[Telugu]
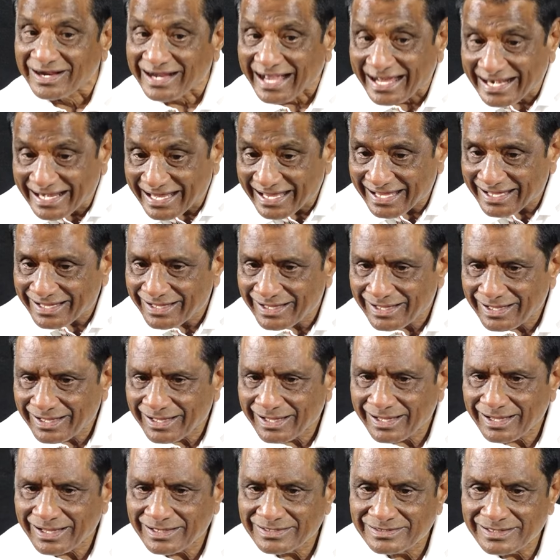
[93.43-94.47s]
కానీ
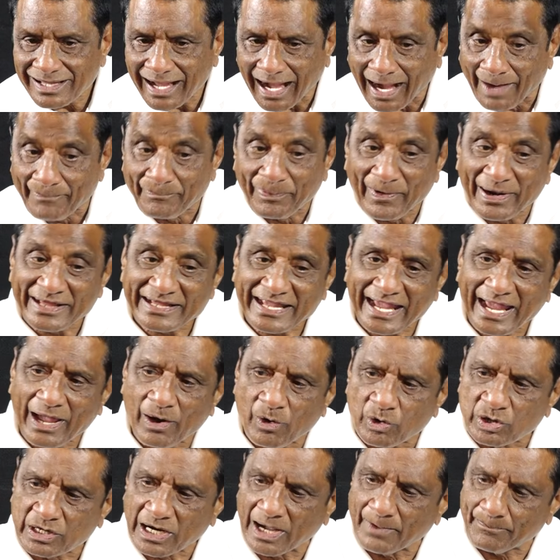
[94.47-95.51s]
అప్పటికే
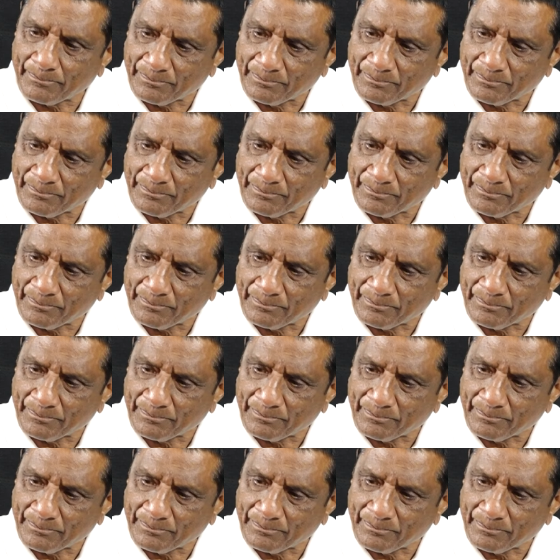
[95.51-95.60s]
ఒక